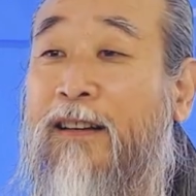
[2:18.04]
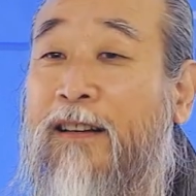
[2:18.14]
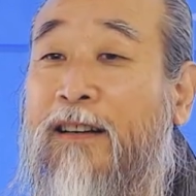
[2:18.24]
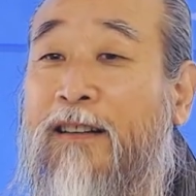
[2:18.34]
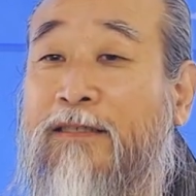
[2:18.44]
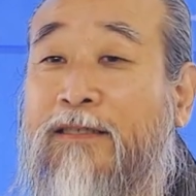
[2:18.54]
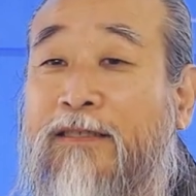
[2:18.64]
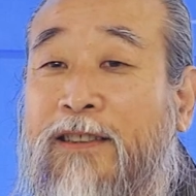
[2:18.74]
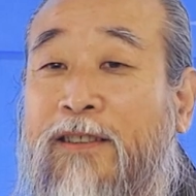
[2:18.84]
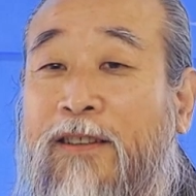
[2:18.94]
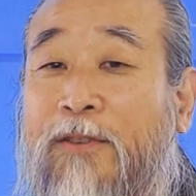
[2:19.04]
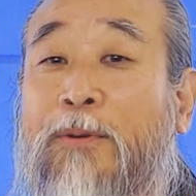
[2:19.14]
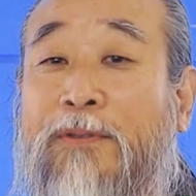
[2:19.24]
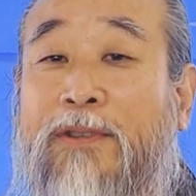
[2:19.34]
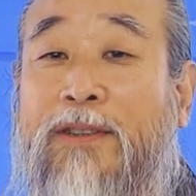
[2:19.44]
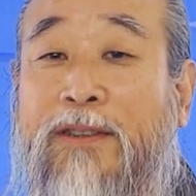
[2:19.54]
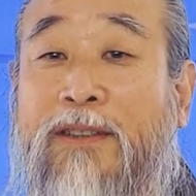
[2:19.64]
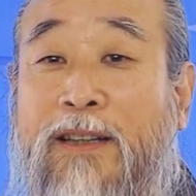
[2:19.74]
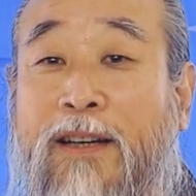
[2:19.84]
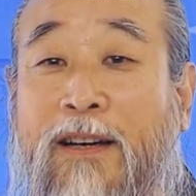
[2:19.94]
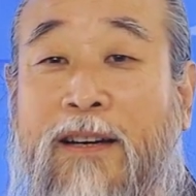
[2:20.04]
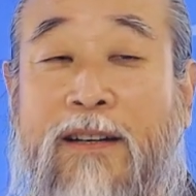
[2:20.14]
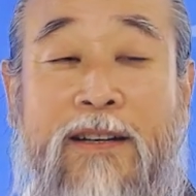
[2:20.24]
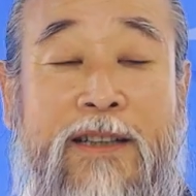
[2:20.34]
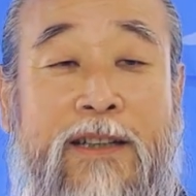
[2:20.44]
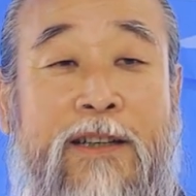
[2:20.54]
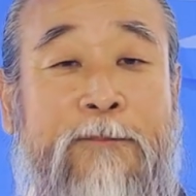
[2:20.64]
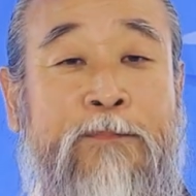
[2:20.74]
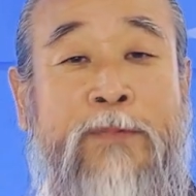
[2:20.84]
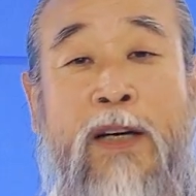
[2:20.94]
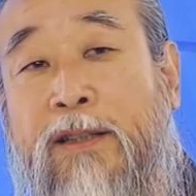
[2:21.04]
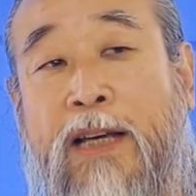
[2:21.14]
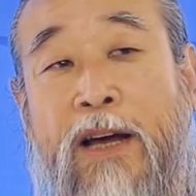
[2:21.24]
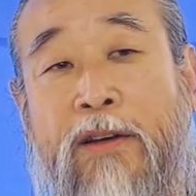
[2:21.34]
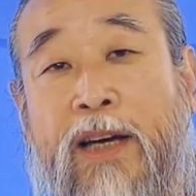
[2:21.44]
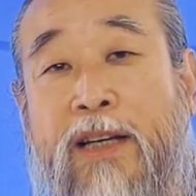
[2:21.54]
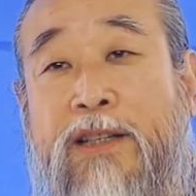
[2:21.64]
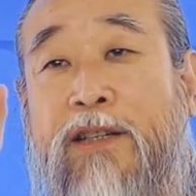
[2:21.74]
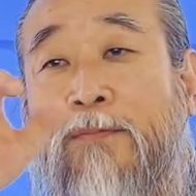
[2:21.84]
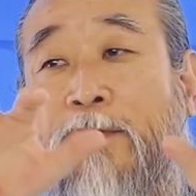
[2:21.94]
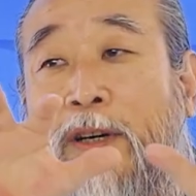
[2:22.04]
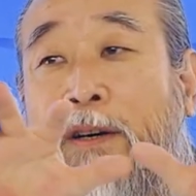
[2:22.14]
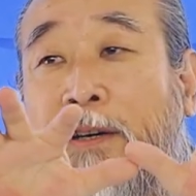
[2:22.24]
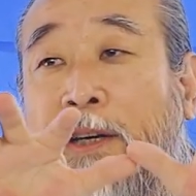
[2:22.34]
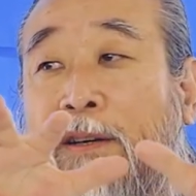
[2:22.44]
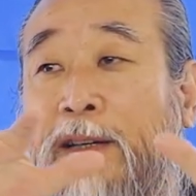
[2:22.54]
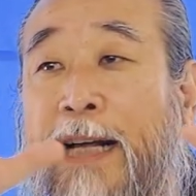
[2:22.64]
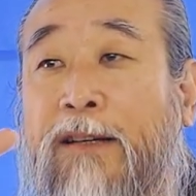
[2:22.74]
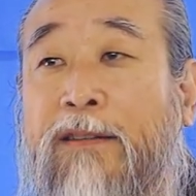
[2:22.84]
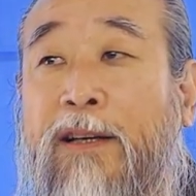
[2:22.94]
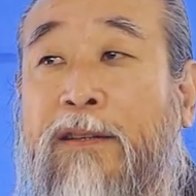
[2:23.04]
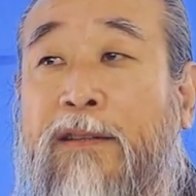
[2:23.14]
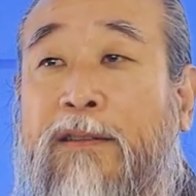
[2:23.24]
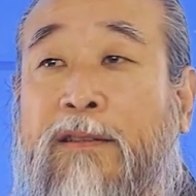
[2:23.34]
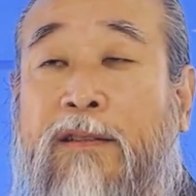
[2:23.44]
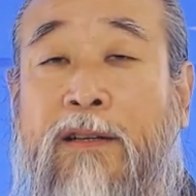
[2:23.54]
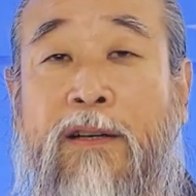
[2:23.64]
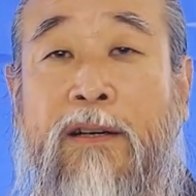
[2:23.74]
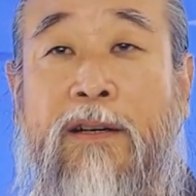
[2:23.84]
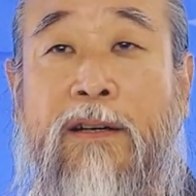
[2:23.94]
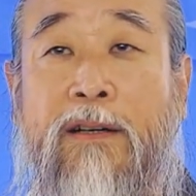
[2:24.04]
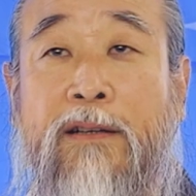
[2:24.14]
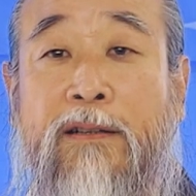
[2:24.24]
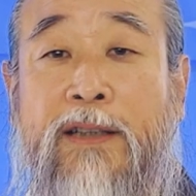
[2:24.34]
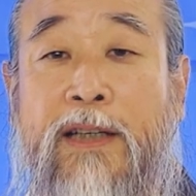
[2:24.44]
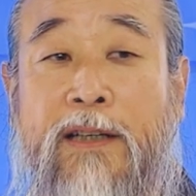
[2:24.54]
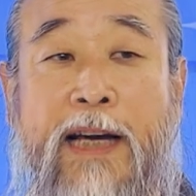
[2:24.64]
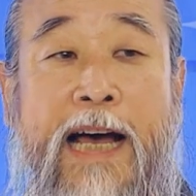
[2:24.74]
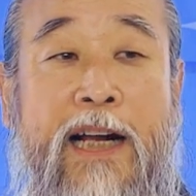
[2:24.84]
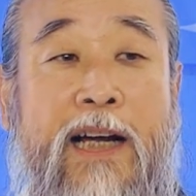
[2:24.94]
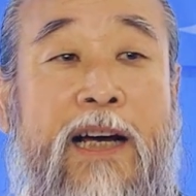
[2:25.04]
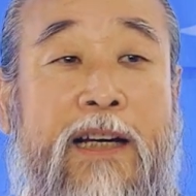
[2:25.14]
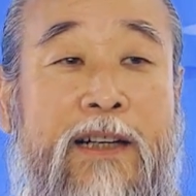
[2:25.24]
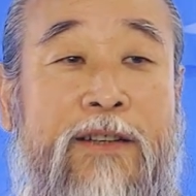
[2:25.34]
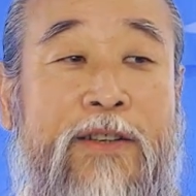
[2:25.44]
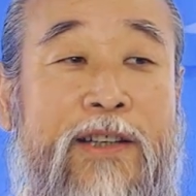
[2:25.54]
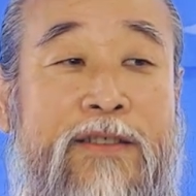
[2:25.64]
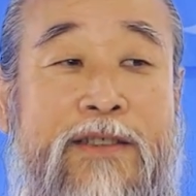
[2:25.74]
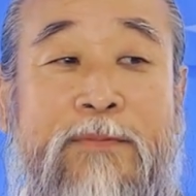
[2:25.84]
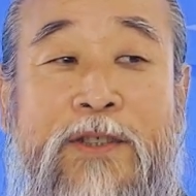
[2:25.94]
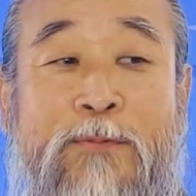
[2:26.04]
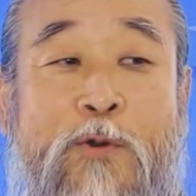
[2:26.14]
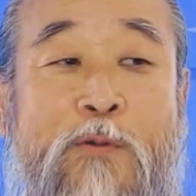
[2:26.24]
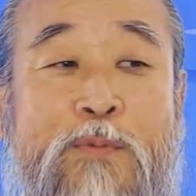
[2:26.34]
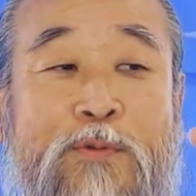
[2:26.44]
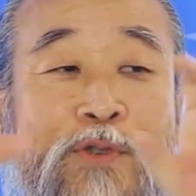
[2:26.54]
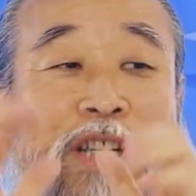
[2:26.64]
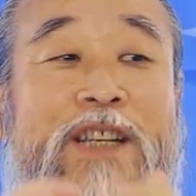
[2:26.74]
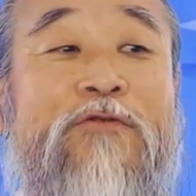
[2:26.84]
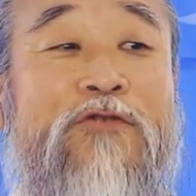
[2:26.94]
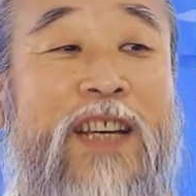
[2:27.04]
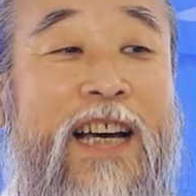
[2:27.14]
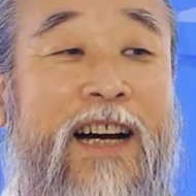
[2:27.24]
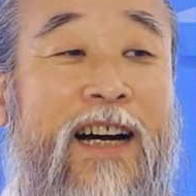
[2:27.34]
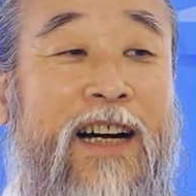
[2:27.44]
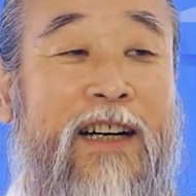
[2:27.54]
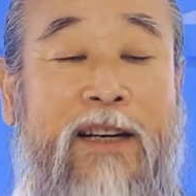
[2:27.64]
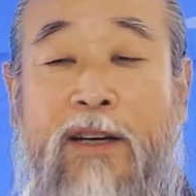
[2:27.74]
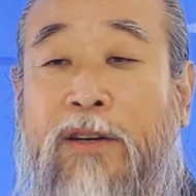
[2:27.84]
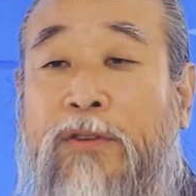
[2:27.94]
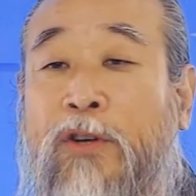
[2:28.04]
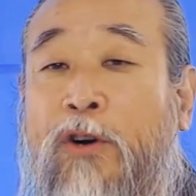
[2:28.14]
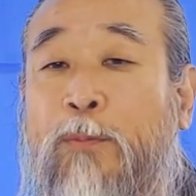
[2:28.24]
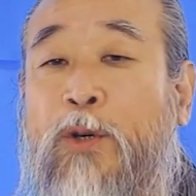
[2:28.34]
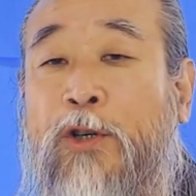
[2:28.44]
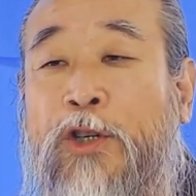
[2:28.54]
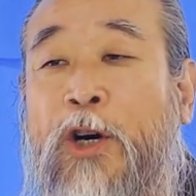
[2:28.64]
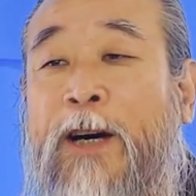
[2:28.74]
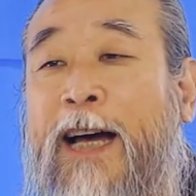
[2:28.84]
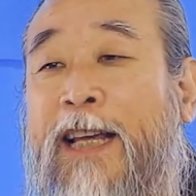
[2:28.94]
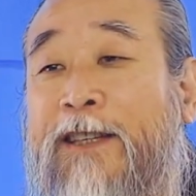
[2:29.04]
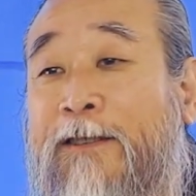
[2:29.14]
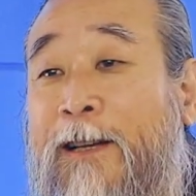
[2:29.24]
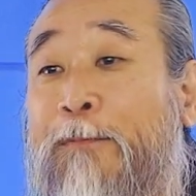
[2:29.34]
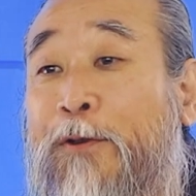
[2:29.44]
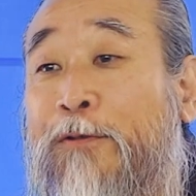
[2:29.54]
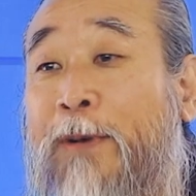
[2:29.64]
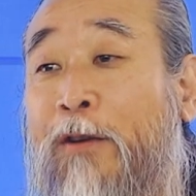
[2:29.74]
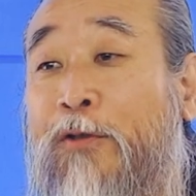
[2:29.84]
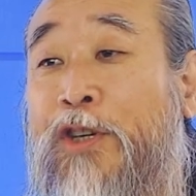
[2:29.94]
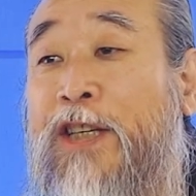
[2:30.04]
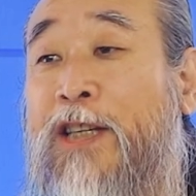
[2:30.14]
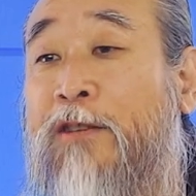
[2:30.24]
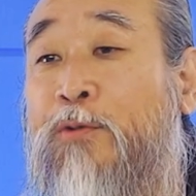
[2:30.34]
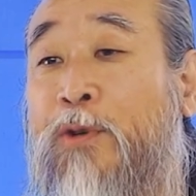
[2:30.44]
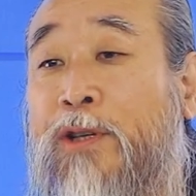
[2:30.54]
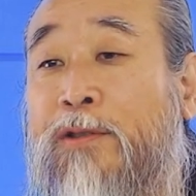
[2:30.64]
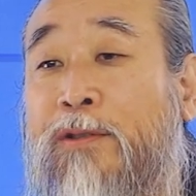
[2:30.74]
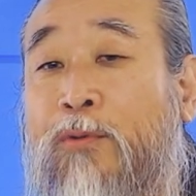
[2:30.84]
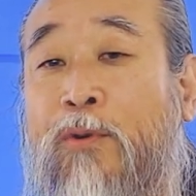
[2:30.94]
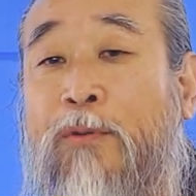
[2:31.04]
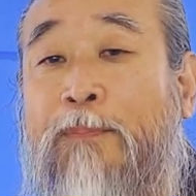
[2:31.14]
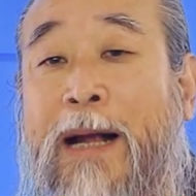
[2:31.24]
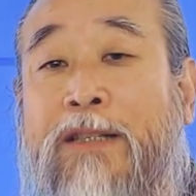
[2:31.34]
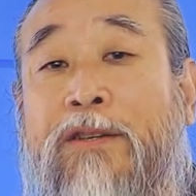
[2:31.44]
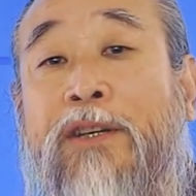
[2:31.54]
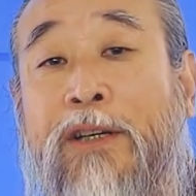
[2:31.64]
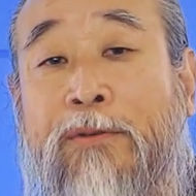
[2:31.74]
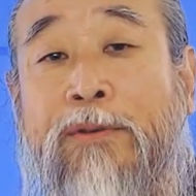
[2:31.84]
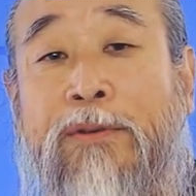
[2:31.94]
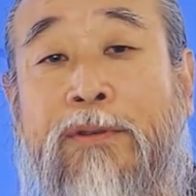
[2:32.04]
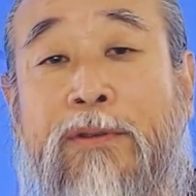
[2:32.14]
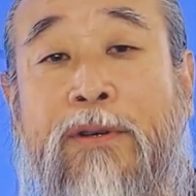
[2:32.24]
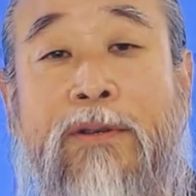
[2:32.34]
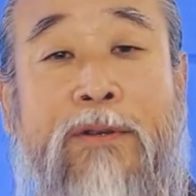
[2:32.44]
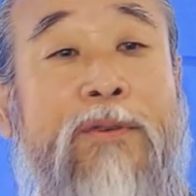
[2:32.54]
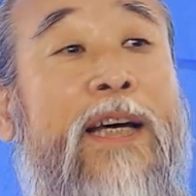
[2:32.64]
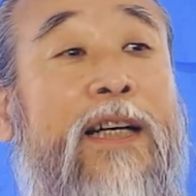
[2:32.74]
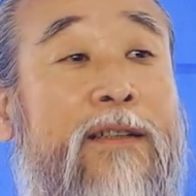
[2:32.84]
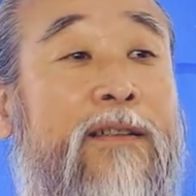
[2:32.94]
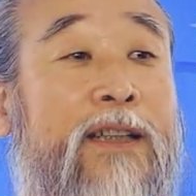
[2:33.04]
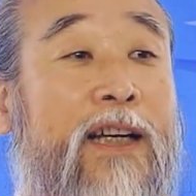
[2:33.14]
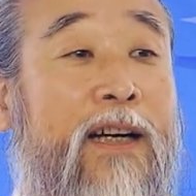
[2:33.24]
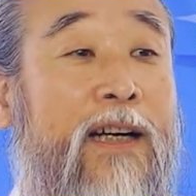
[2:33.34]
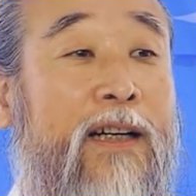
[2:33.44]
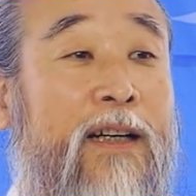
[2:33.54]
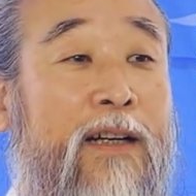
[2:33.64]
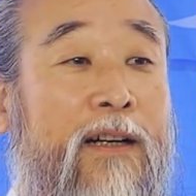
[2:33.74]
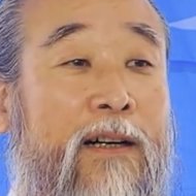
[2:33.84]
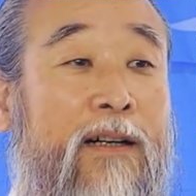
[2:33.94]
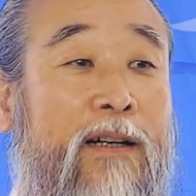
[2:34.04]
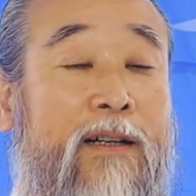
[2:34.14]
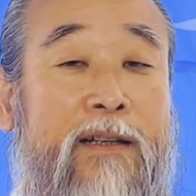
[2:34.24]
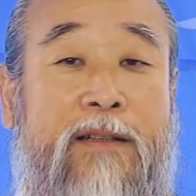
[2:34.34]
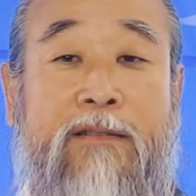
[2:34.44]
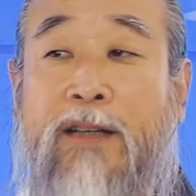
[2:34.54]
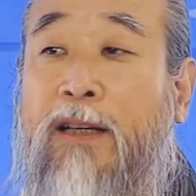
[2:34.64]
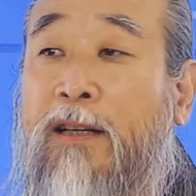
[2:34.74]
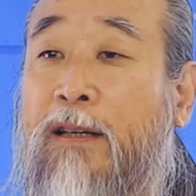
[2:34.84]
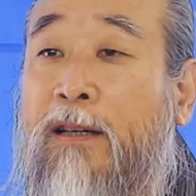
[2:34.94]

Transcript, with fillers: 어, 예, 그런 거지. 어, 그러니까 사회가 지금 어, 일어나는 일들을 어, 이제 하나하나 이렇게 스님 지금 공부를 시켜주니까 너무 격하게 쳐다보지 말고 희생 속에서 또 발전이 있고, 어, 이렇게 하는 거니까, 어, 우리,